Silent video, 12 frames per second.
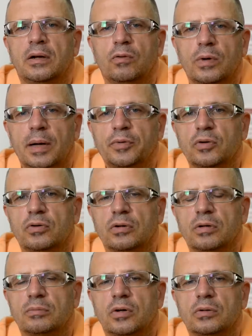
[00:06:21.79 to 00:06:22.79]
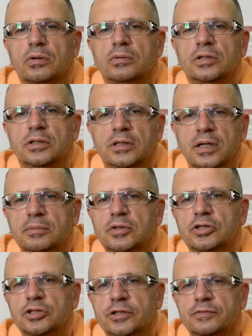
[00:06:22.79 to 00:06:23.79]
Łapią kogo mogą i nie
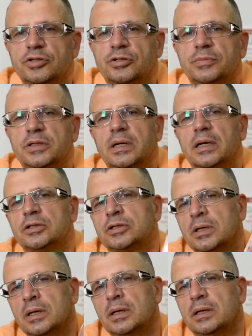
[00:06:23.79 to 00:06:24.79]
myśl, że się wyśmigasz,